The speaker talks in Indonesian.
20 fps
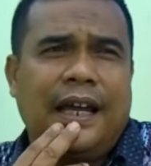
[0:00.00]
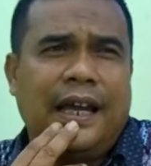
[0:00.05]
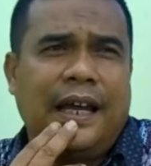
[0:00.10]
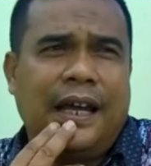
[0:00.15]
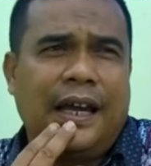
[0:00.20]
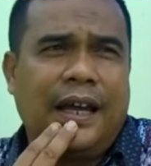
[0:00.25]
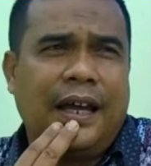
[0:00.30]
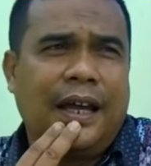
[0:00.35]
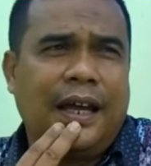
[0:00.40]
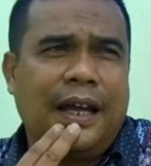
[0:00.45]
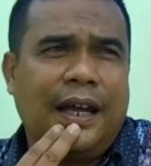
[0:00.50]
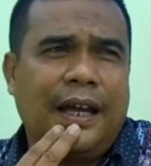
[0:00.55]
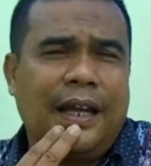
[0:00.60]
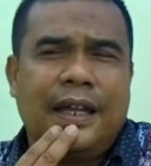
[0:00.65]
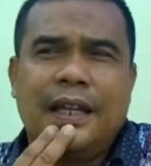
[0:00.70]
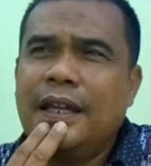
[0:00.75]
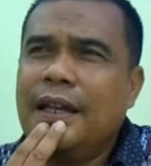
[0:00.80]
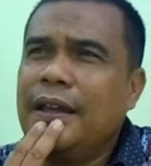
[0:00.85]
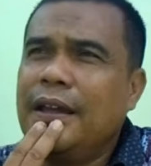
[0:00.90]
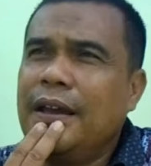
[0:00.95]
Uh,
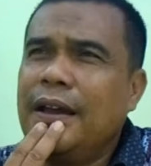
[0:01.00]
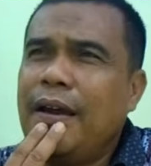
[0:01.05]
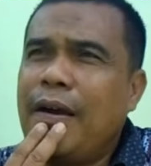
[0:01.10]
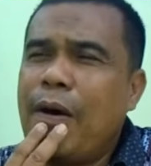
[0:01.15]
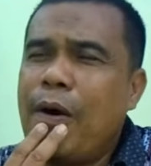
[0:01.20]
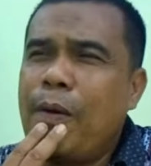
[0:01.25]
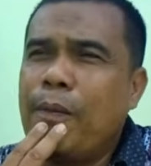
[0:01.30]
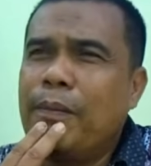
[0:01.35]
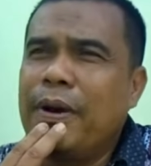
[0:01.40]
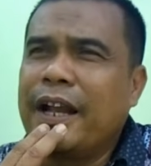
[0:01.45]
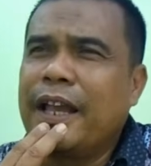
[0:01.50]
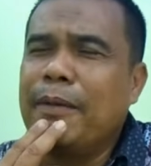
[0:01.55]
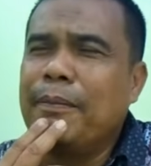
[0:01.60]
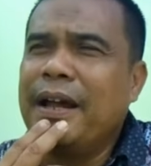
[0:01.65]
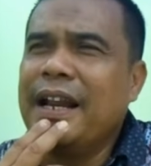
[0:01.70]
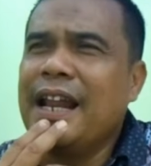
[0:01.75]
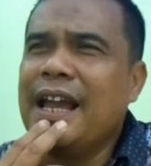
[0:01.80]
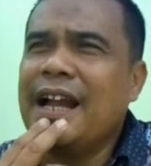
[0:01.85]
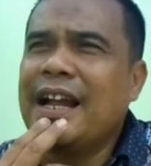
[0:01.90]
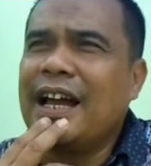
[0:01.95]

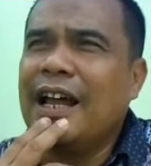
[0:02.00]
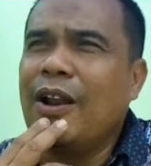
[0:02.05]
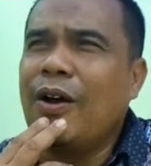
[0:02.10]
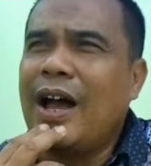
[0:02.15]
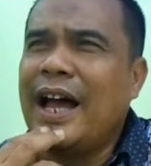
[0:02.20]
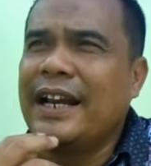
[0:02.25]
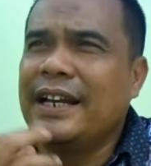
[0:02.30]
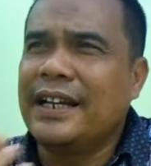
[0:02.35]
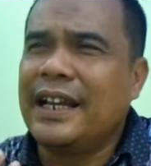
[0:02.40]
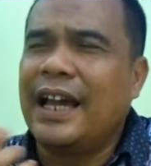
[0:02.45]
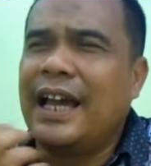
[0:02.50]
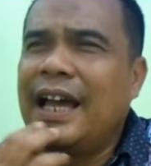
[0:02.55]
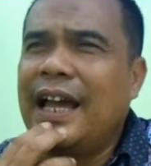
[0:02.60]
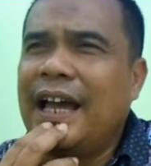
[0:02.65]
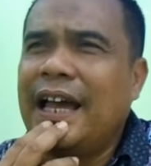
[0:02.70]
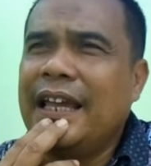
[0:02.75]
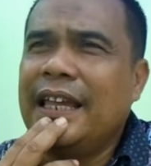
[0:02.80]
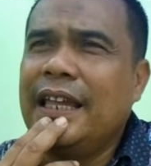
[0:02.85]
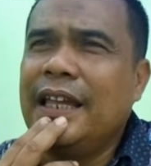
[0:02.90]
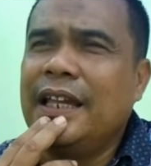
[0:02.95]
Bagaimana kalau
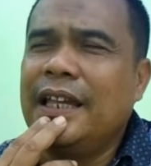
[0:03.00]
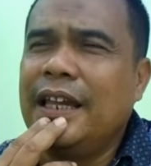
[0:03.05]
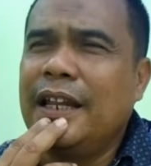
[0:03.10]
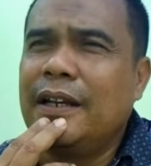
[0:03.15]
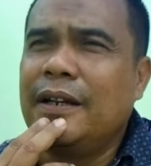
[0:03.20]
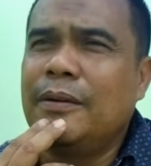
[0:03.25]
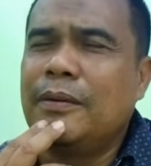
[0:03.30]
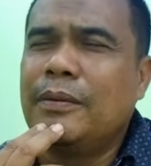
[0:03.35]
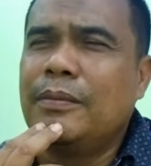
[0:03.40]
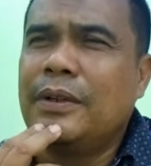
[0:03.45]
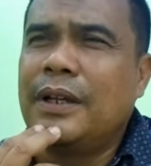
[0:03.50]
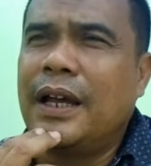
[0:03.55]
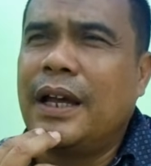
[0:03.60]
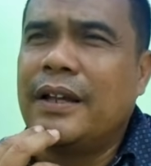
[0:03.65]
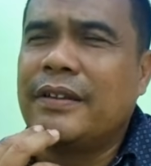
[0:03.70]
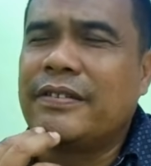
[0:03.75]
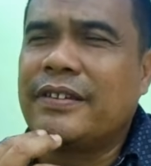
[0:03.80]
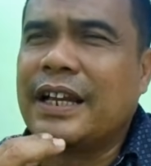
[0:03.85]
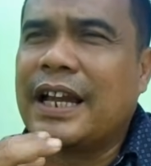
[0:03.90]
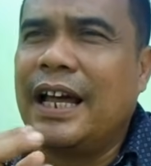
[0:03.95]
Anda ingin
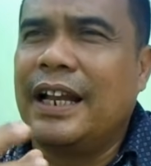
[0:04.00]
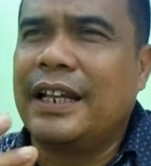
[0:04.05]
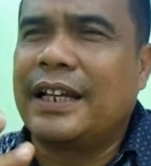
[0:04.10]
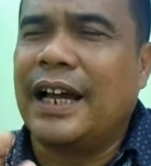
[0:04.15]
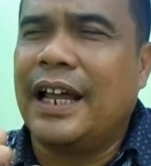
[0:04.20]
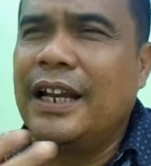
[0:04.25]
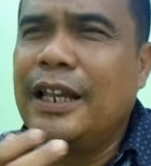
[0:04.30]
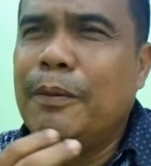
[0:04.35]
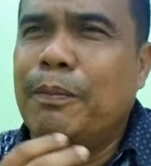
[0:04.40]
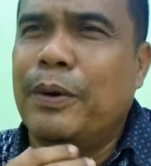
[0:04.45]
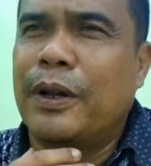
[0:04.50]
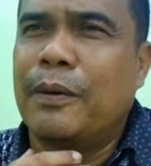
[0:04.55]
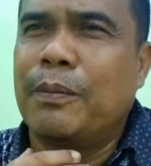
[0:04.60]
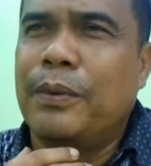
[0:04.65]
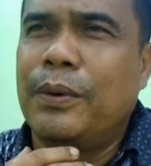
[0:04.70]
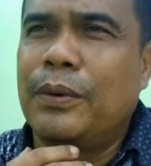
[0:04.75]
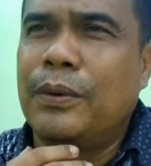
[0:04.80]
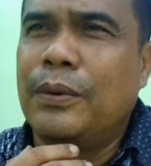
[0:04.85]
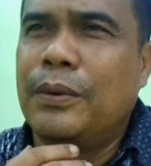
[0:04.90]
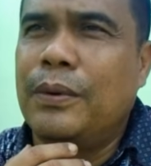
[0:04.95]
uh, sekali-kali
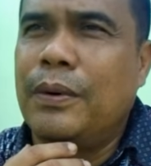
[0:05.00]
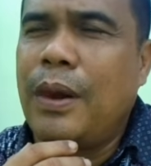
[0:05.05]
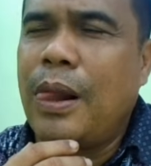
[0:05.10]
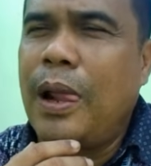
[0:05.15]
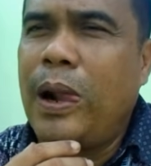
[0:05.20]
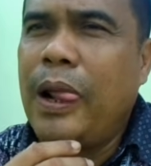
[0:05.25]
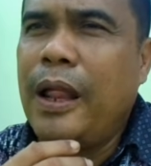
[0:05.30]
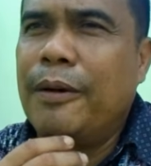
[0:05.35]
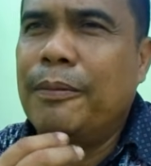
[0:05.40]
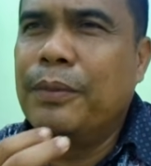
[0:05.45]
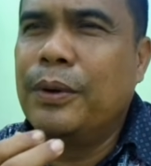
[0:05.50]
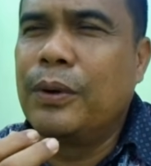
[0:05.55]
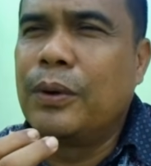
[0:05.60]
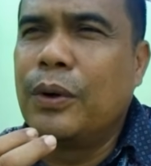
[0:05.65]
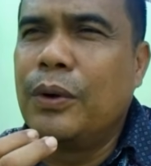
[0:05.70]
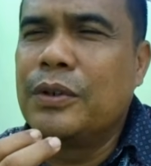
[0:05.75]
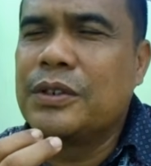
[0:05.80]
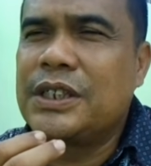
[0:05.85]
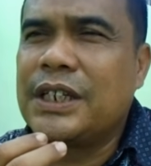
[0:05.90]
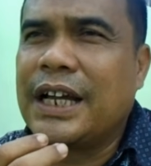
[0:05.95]
berburu
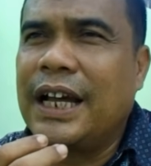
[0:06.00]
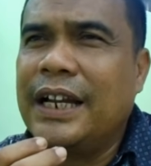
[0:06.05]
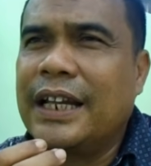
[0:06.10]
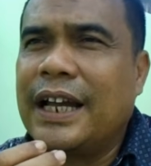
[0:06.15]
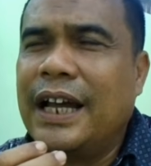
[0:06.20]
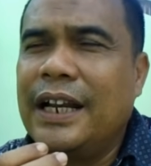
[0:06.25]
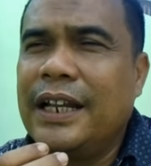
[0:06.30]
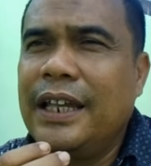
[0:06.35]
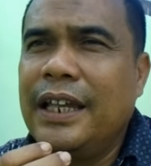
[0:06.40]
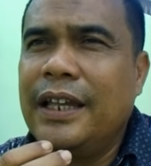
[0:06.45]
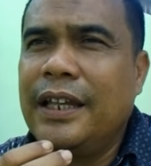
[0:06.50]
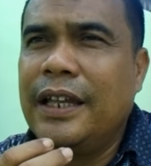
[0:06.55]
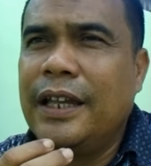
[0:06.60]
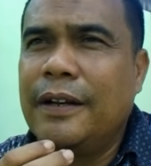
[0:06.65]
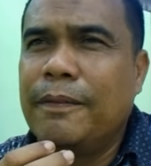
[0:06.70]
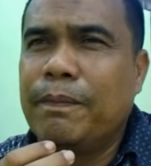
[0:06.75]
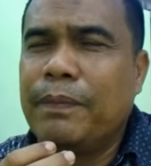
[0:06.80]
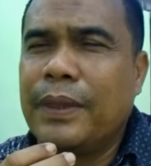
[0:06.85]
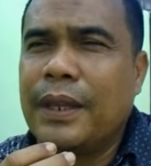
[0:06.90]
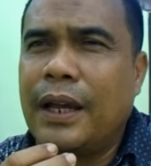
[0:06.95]
burung, sekali-kali
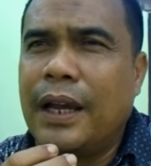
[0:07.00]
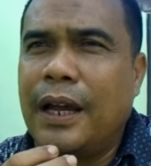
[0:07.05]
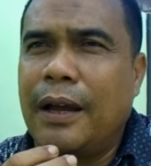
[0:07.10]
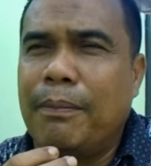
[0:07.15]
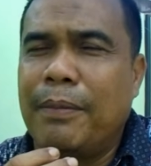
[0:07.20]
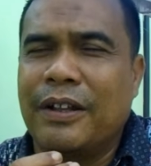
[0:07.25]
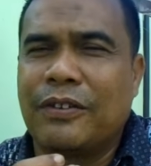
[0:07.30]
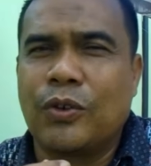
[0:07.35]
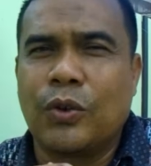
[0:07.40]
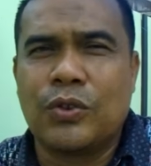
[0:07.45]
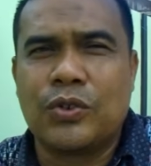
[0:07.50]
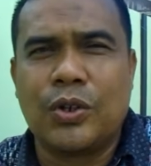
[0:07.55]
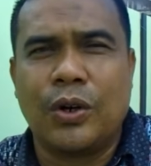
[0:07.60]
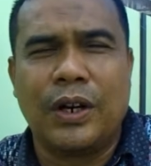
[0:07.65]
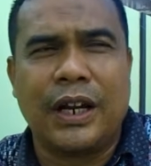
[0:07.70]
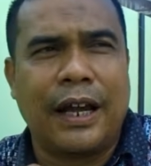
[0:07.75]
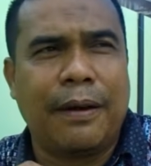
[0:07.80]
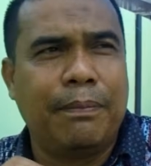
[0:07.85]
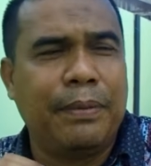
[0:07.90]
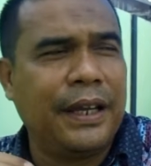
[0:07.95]
ingin uh, masuk
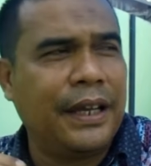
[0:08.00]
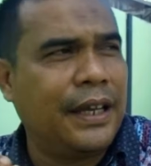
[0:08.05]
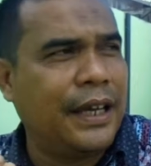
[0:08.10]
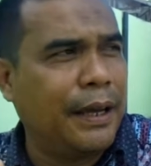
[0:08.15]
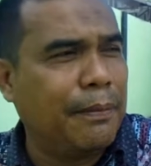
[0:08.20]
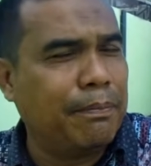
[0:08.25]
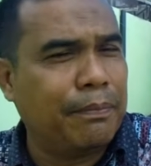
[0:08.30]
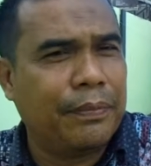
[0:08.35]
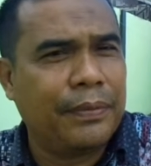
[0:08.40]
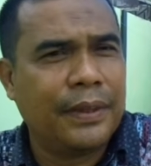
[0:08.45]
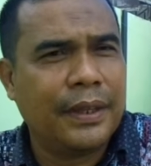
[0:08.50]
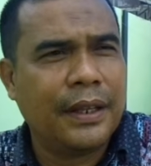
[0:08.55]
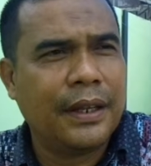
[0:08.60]
zona big game?